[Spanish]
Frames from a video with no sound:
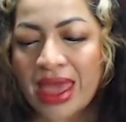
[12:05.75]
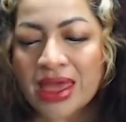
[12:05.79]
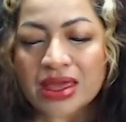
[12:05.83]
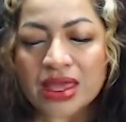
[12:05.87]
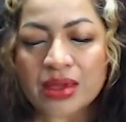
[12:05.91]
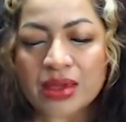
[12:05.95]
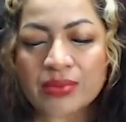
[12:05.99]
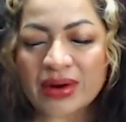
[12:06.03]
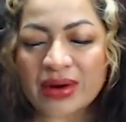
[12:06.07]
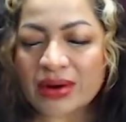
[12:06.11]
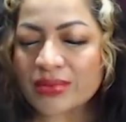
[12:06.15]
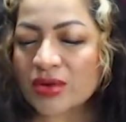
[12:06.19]
y
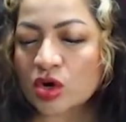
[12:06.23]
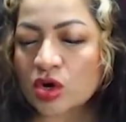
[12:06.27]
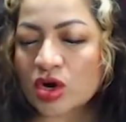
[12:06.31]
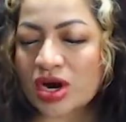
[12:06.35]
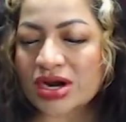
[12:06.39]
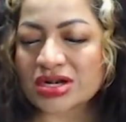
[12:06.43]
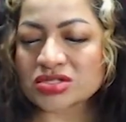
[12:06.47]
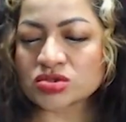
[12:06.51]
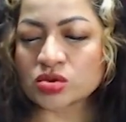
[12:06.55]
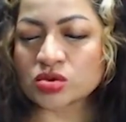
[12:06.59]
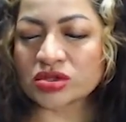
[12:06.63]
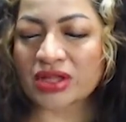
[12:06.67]
para mejores
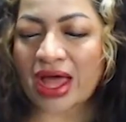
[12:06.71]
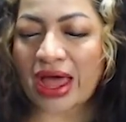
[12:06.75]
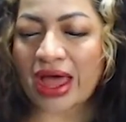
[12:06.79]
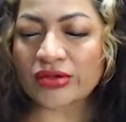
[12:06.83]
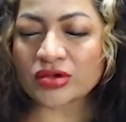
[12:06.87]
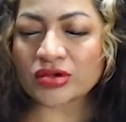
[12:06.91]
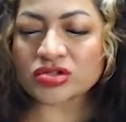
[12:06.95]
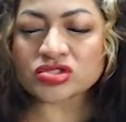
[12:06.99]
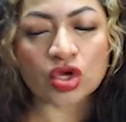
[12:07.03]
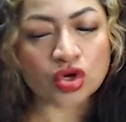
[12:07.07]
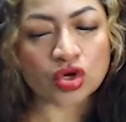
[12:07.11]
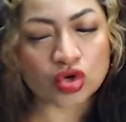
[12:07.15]

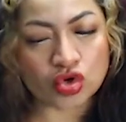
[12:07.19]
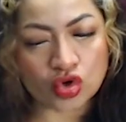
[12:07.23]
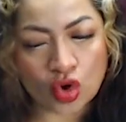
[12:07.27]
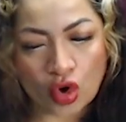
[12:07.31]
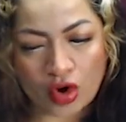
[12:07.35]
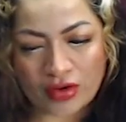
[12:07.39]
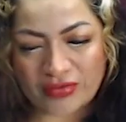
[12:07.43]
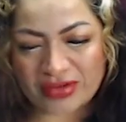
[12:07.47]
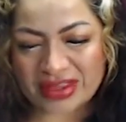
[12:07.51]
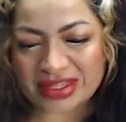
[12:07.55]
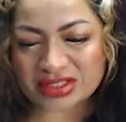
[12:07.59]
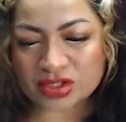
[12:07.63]
resultados no
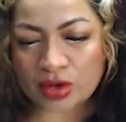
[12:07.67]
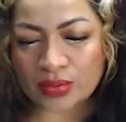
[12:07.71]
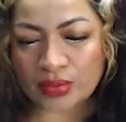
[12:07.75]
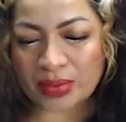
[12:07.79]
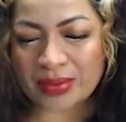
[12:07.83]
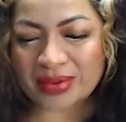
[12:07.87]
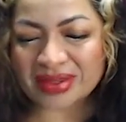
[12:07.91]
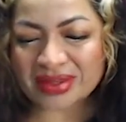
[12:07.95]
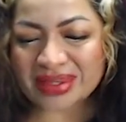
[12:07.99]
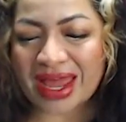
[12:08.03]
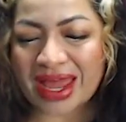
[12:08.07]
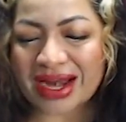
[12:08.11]
olvides
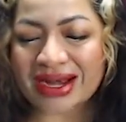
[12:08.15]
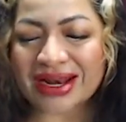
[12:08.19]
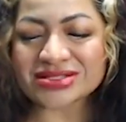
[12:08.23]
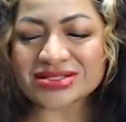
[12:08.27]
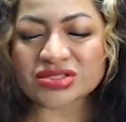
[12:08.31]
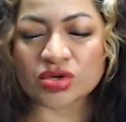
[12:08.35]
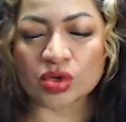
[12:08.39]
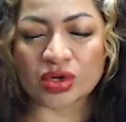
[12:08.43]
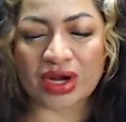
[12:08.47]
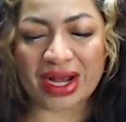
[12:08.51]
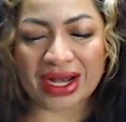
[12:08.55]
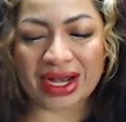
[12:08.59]
complementarlas
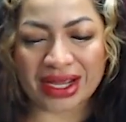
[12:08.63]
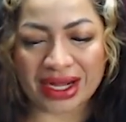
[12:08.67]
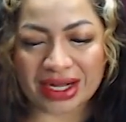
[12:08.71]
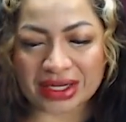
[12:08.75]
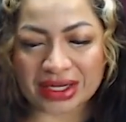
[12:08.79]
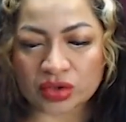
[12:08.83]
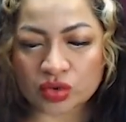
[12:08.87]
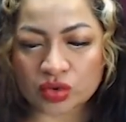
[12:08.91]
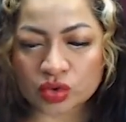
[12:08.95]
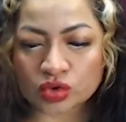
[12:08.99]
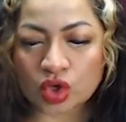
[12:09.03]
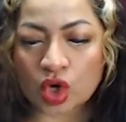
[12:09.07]
con el gel
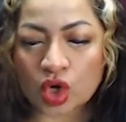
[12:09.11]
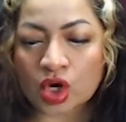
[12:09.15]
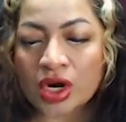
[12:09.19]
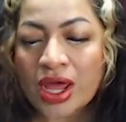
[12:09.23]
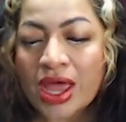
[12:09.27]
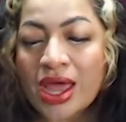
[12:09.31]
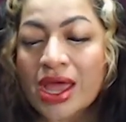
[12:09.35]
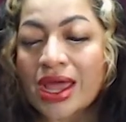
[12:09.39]
reductor,